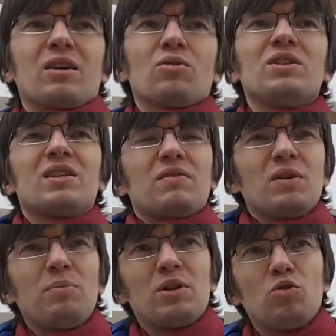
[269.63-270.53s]
он не
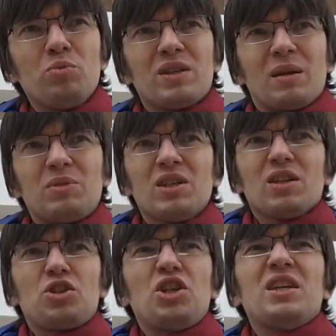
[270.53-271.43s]
совсем преступник, там
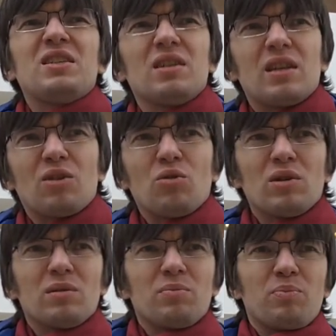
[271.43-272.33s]
дело чести
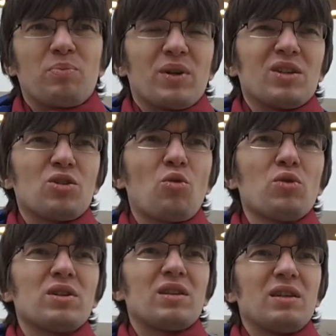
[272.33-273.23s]
такое происходит.